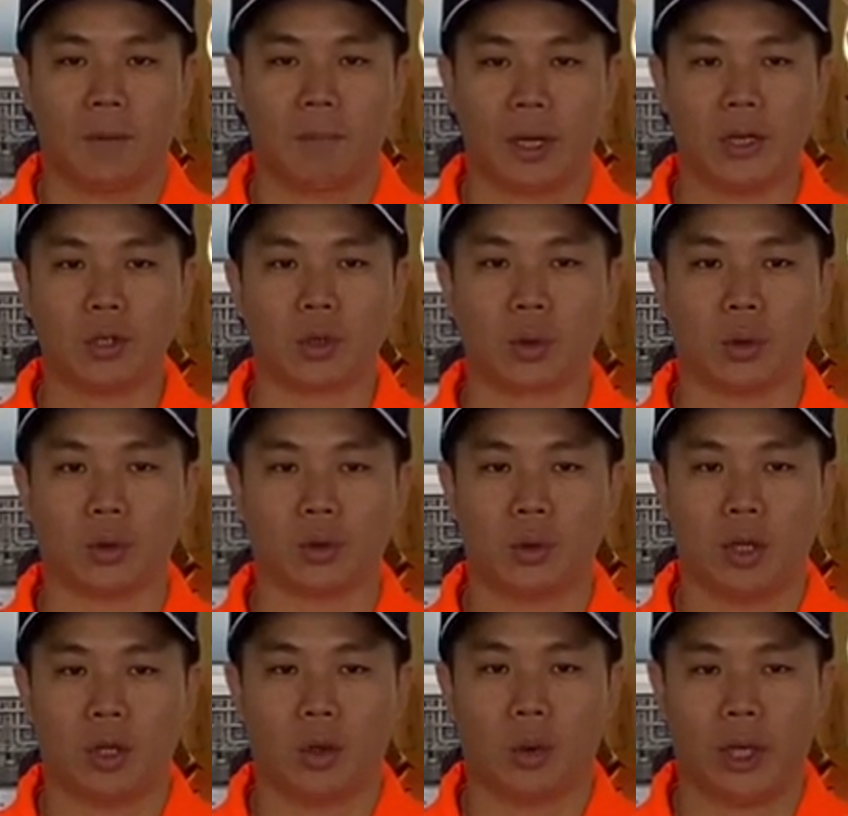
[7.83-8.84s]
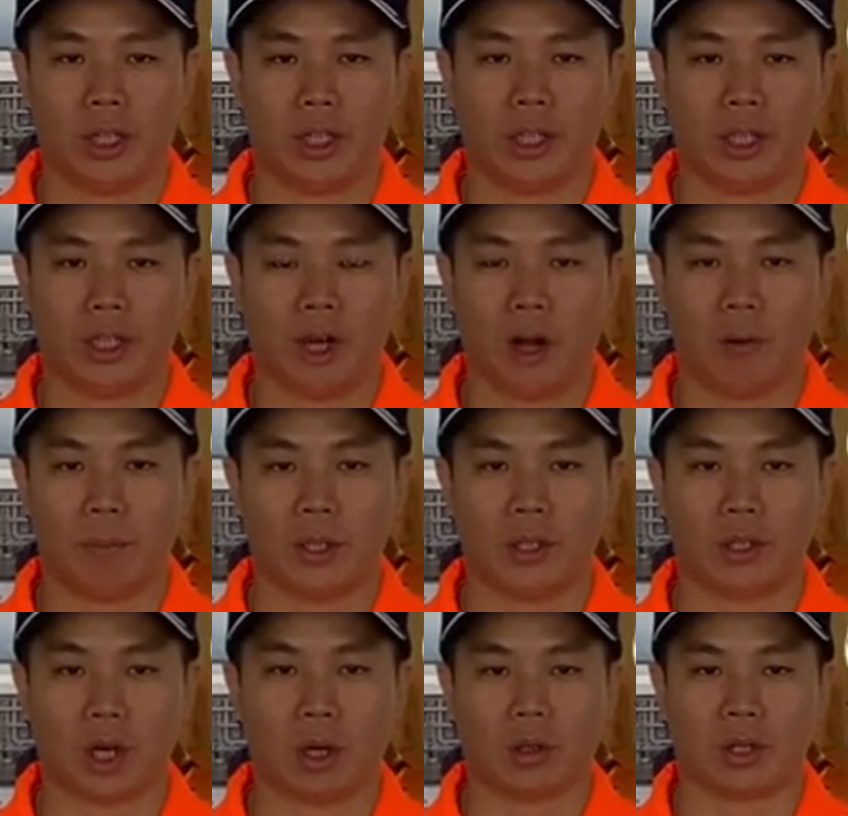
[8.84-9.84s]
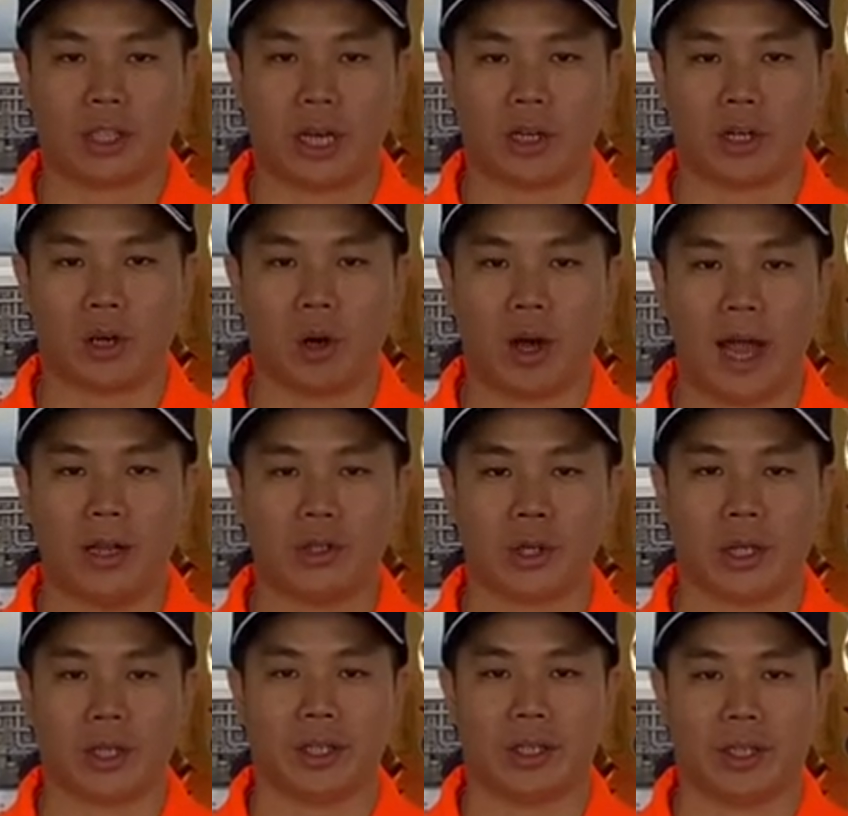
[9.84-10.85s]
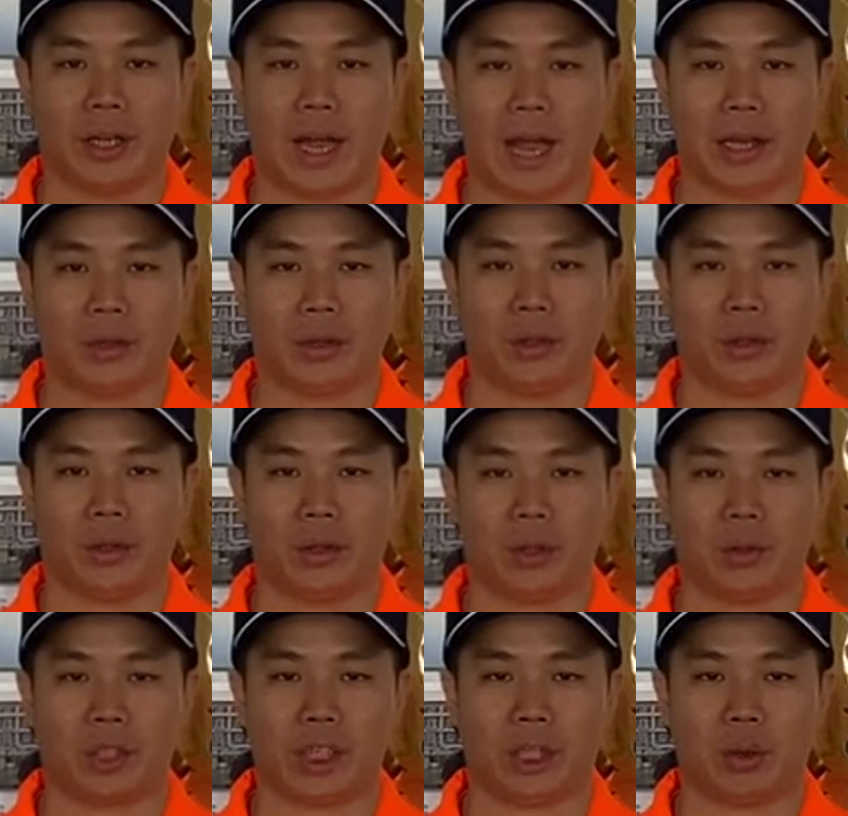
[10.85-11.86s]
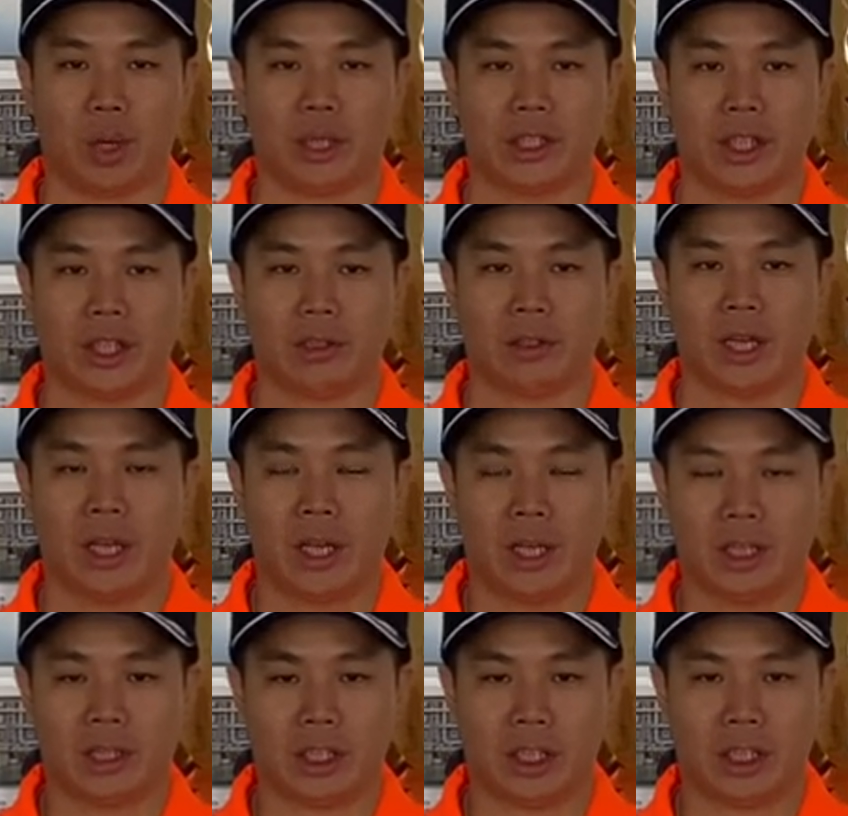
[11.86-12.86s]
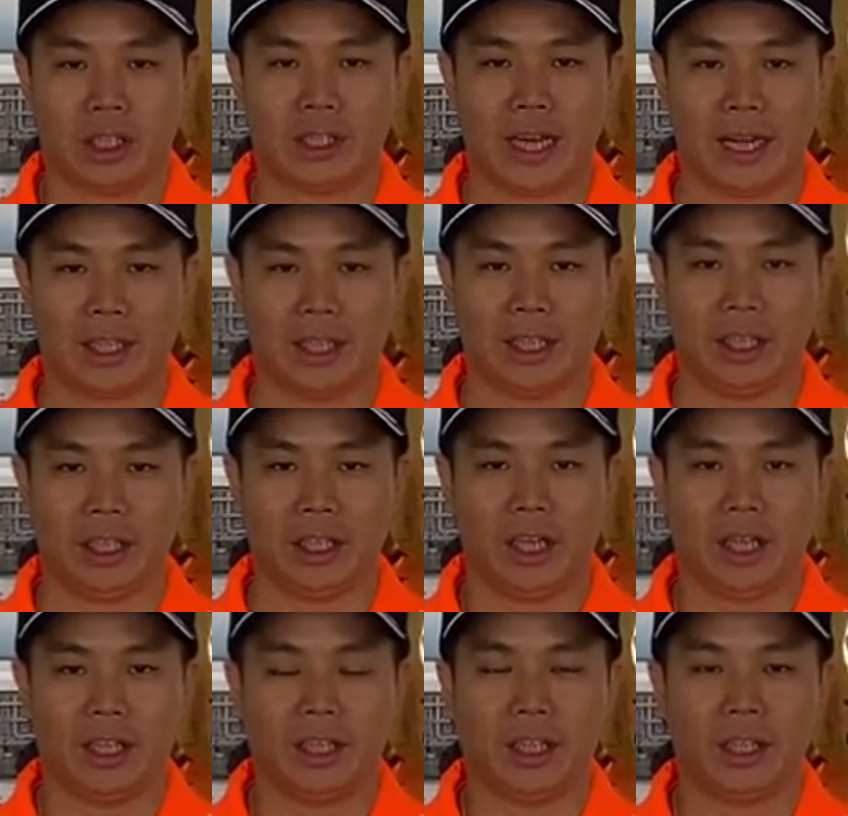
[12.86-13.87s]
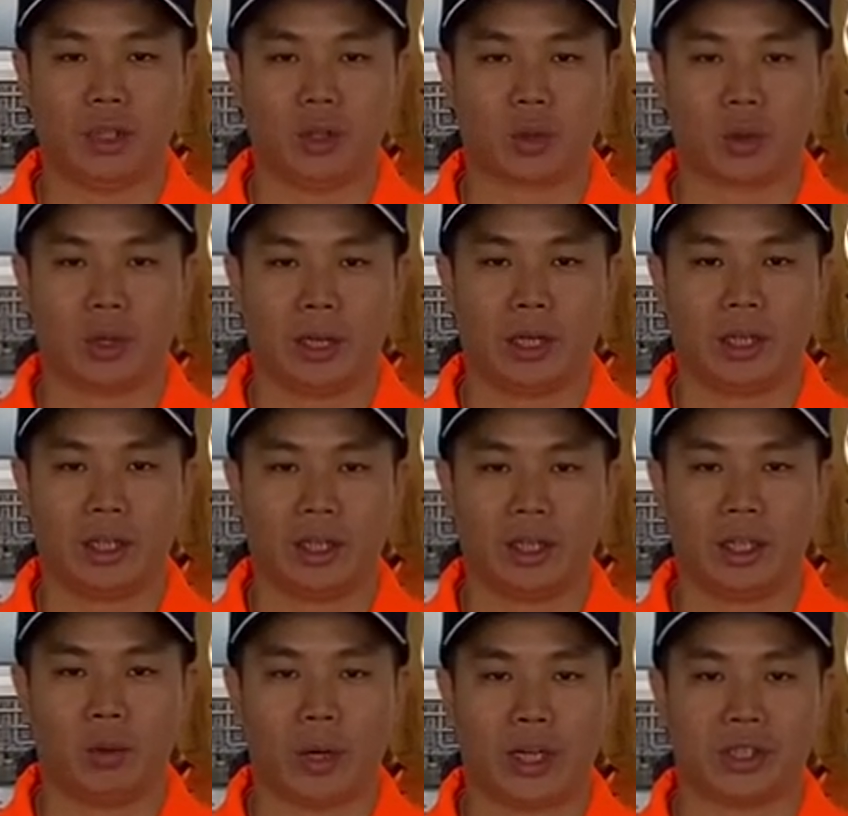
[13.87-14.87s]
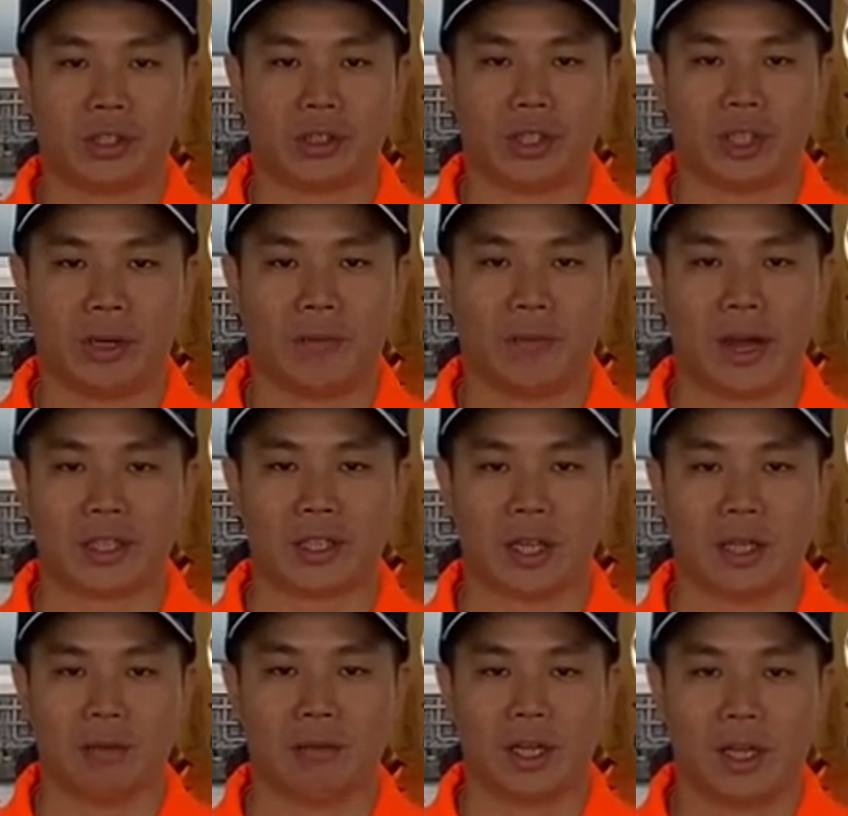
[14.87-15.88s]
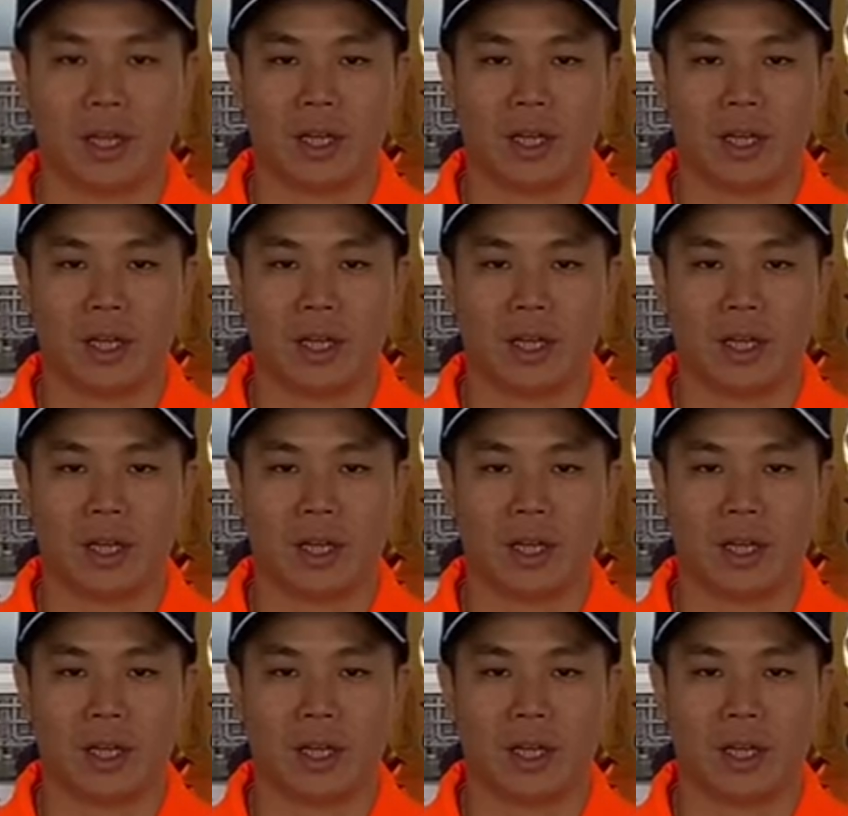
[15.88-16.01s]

本署为提供民众享有安全的海域游憩环境及降低溺水意外事件发生，